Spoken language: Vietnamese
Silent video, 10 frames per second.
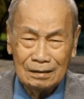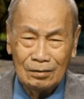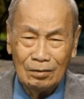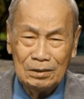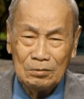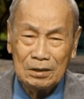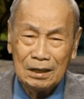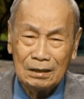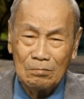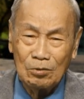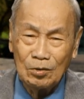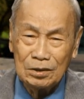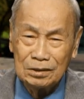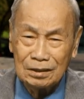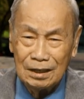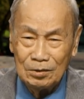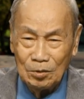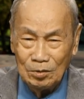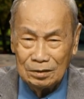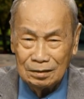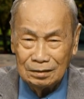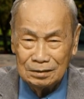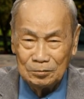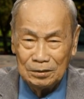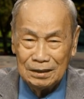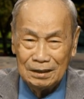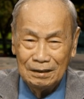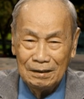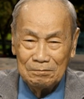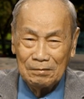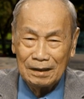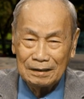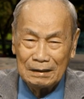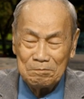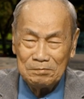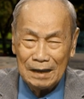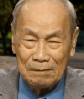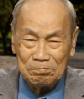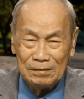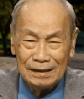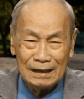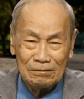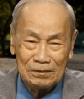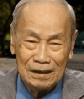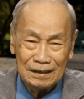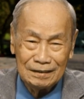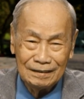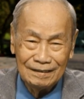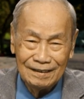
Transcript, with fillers: có nhiều khi không có đường để uống nữa, thưa quý vị, mà nhấm nháp miếng cà phê thôi